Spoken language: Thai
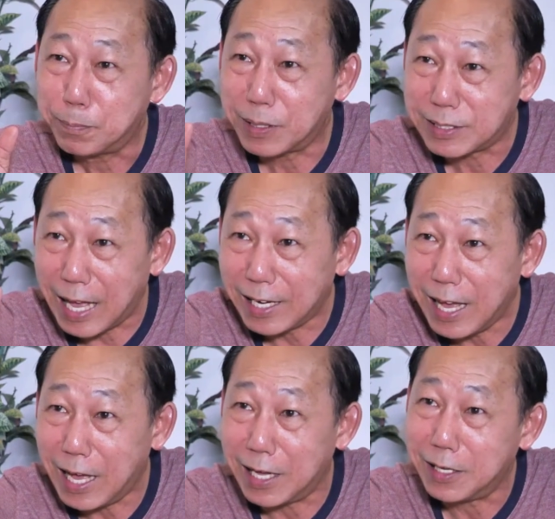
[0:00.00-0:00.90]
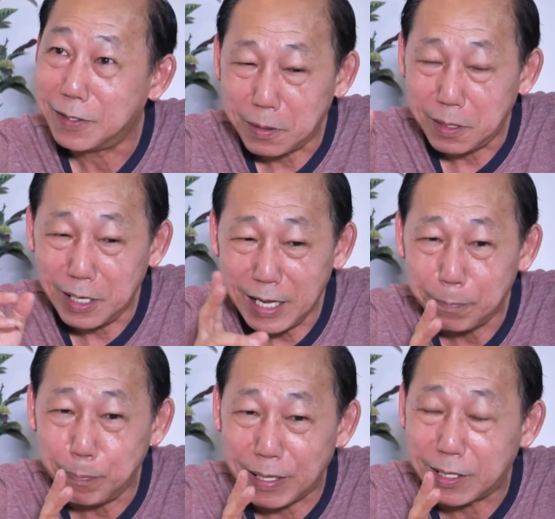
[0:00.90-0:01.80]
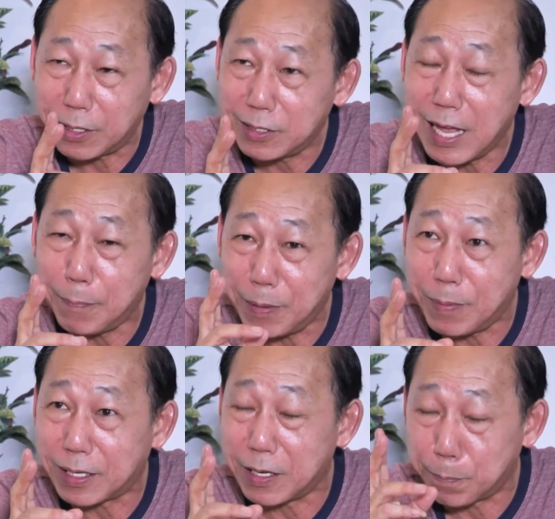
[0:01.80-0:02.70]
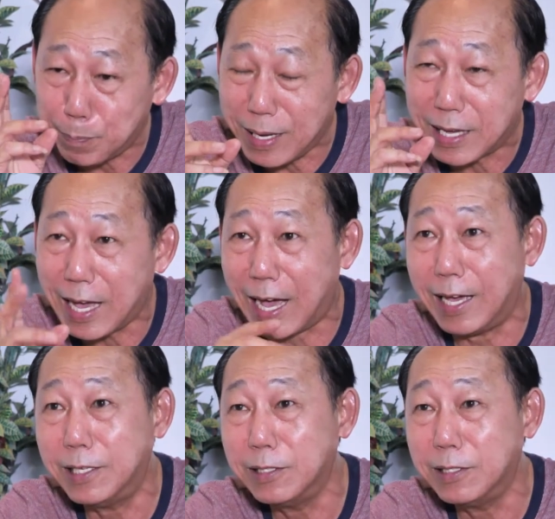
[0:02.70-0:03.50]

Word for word: ปรึกษาได้ เรียนเป็ดเกียร์ทิตาเป็ดปักกิ่งไปขาย